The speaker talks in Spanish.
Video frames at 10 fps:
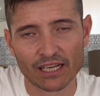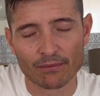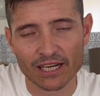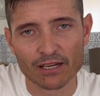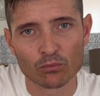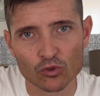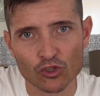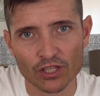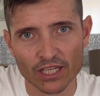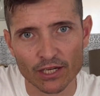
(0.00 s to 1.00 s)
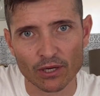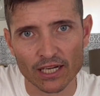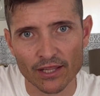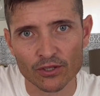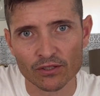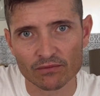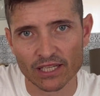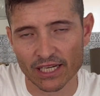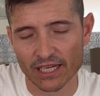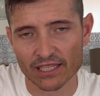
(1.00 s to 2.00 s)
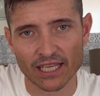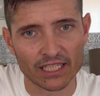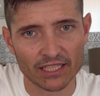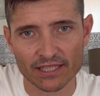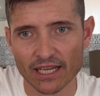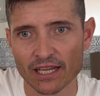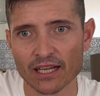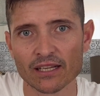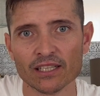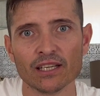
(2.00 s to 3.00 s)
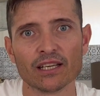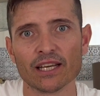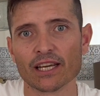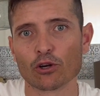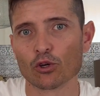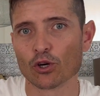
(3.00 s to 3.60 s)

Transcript: que valen mucho dinero al lado, eh, tanita eh, con